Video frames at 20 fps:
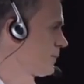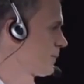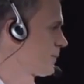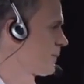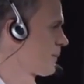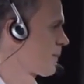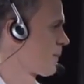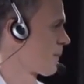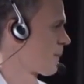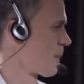
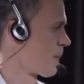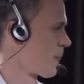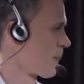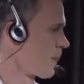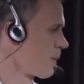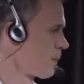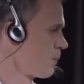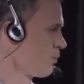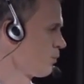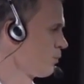chercheurs de
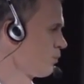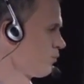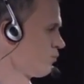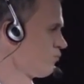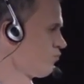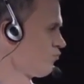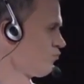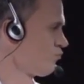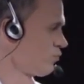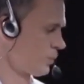
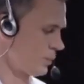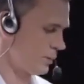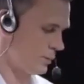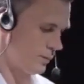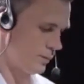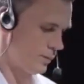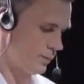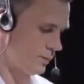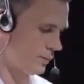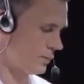l'université de
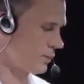Pékin